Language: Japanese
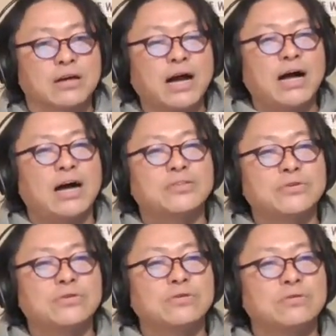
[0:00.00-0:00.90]
があ
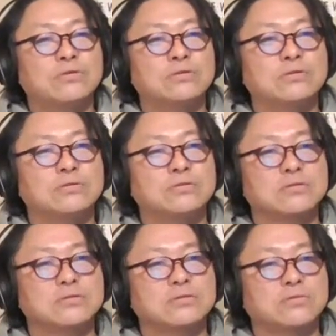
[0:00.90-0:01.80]

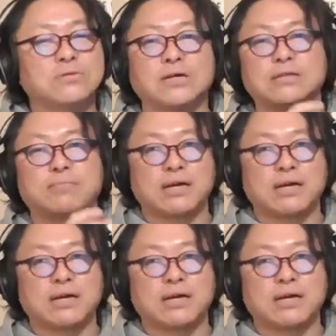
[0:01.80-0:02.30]
のー、時々、